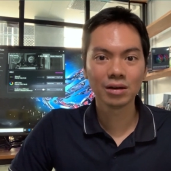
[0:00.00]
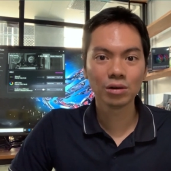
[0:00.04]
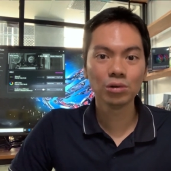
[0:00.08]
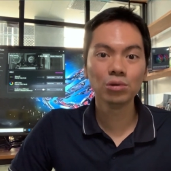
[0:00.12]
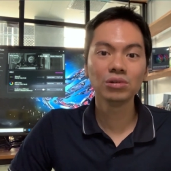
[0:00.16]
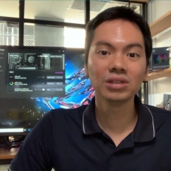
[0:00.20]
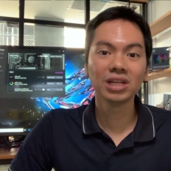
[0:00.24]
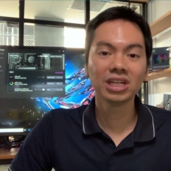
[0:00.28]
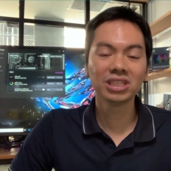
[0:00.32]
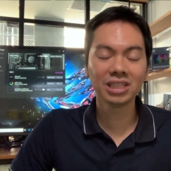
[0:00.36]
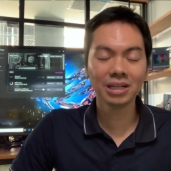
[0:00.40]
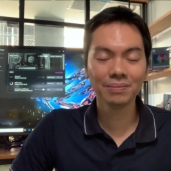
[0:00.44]

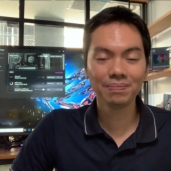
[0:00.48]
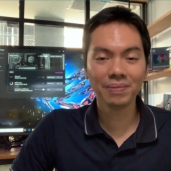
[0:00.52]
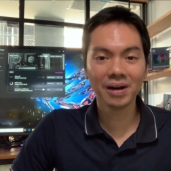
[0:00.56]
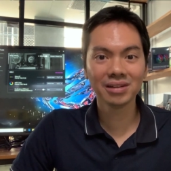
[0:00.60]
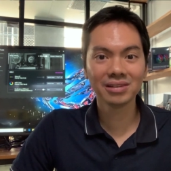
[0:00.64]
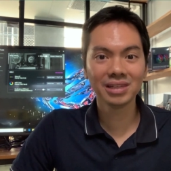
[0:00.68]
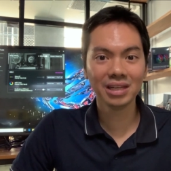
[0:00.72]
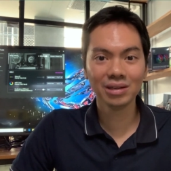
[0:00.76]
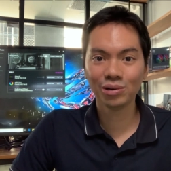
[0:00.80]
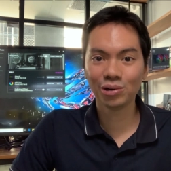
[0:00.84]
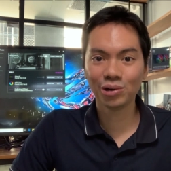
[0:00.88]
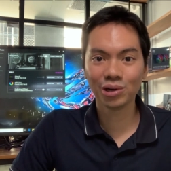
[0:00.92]
Kung na-ship
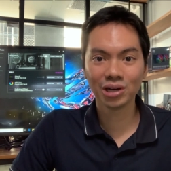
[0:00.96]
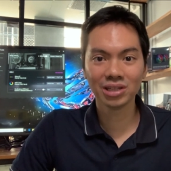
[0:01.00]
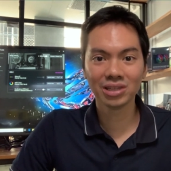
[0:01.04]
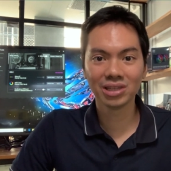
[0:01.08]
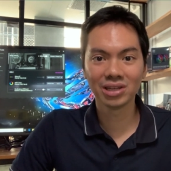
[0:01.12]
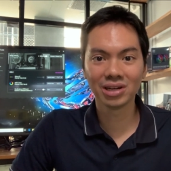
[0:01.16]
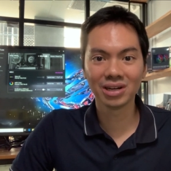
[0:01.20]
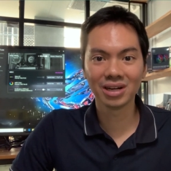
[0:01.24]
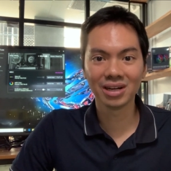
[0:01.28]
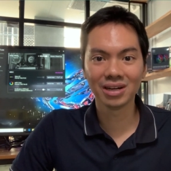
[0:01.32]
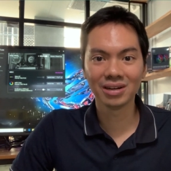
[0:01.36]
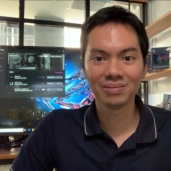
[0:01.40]
out na yung
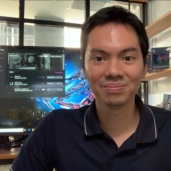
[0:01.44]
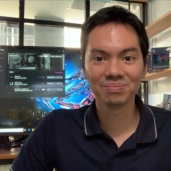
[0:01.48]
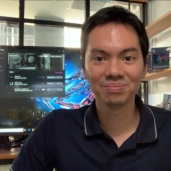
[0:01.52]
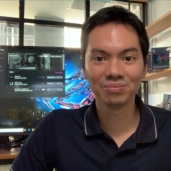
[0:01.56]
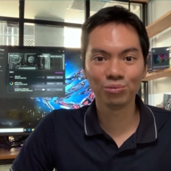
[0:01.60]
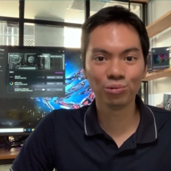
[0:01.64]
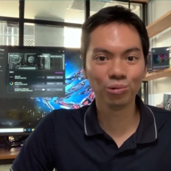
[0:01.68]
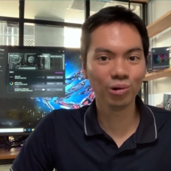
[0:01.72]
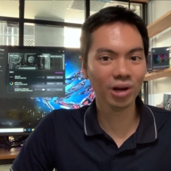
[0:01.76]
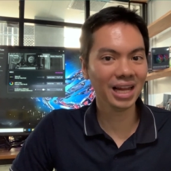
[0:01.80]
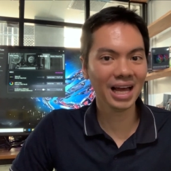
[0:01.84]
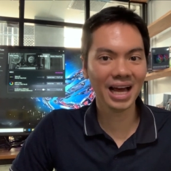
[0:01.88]

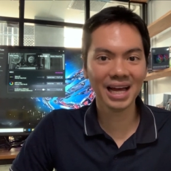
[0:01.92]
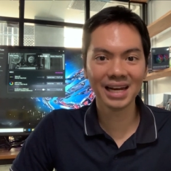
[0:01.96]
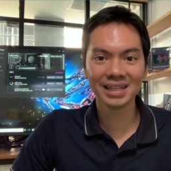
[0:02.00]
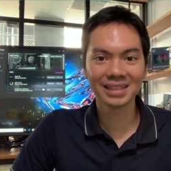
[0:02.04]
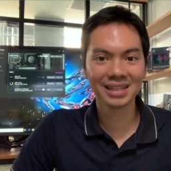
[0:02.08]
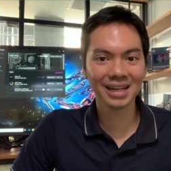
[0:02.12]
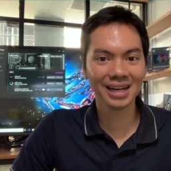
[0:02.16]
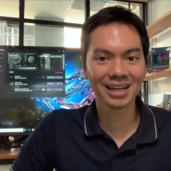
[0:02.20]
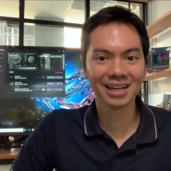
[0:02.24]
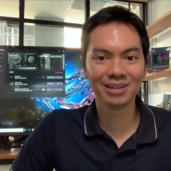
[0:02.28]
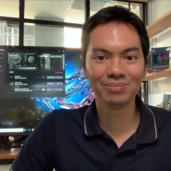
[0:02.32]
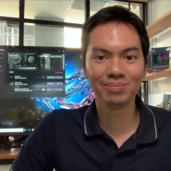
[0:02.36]
order, wala
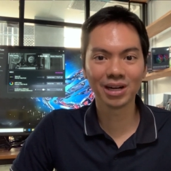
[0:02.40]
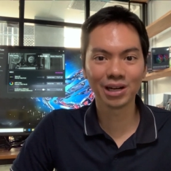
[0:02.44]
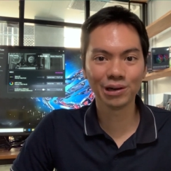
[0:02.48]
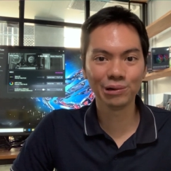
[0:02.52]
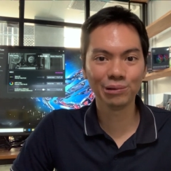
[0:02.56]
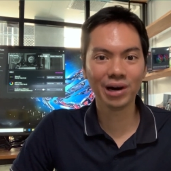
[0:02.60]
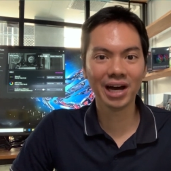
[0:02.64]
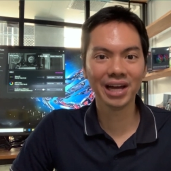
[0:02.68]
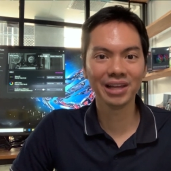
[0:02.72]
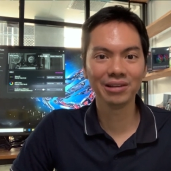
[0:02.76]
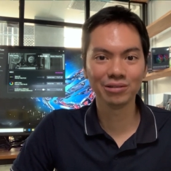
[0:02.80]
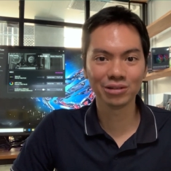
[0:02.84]
na talaga
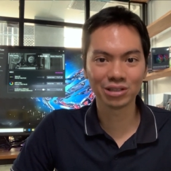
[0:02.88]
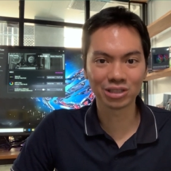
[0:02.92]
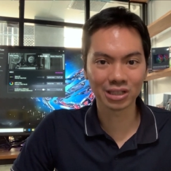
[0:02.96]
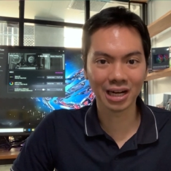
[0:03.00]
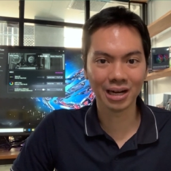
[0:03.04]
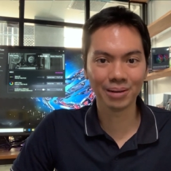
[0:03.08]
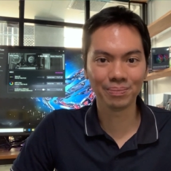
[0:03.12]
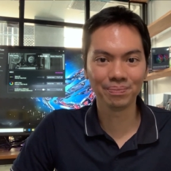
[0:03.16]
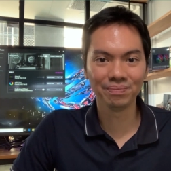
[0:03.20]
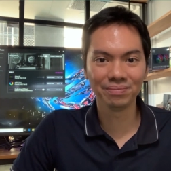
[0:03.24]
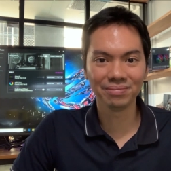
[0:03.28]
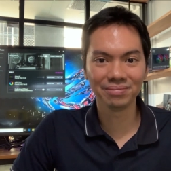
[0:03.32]
magawa yung
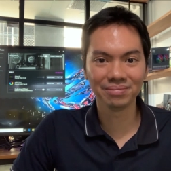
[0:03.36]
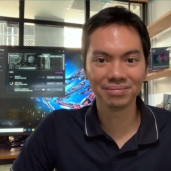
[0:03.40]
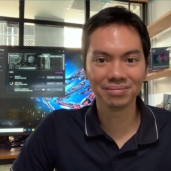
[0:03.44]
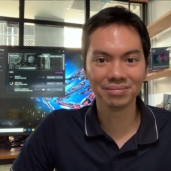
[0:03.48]
shop.